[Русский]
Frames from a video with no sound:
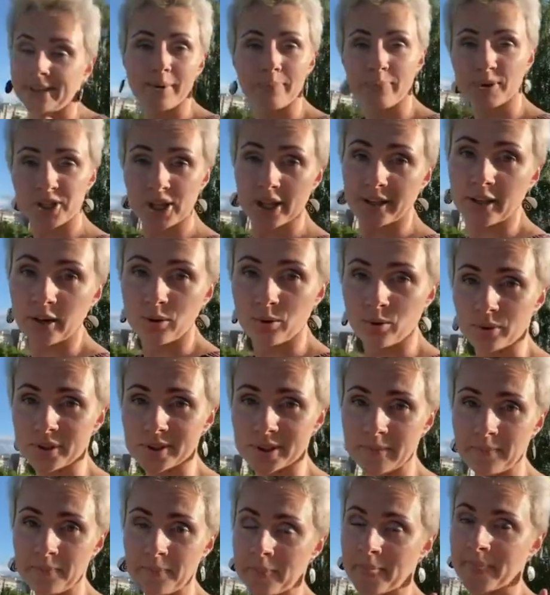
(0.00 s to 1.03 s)
Я пошла на
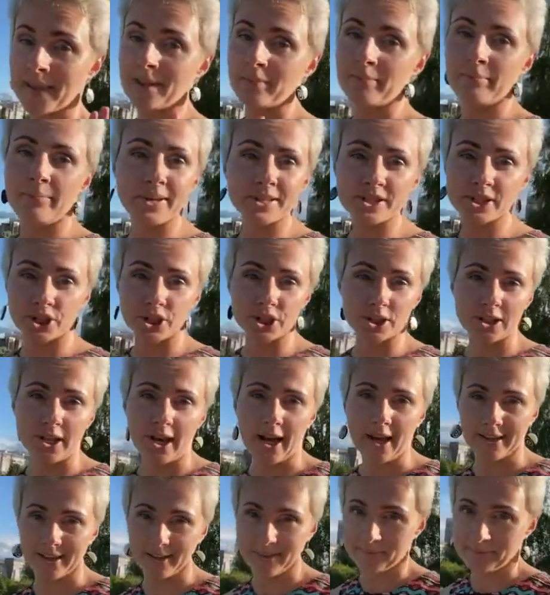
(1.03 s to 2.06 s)
курс, без
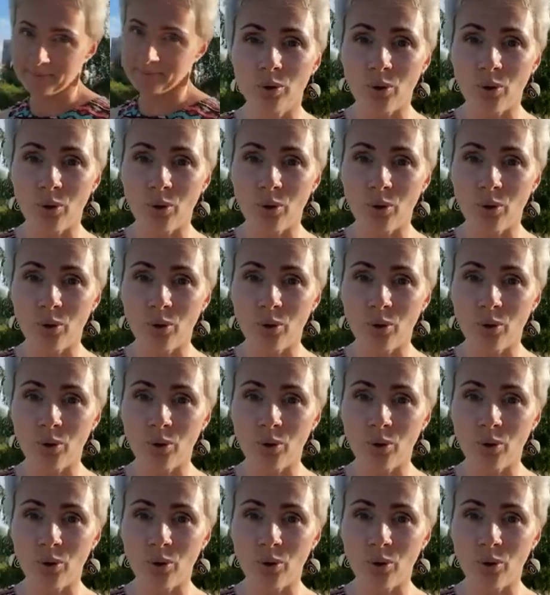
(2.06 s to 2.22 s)
ожиданий.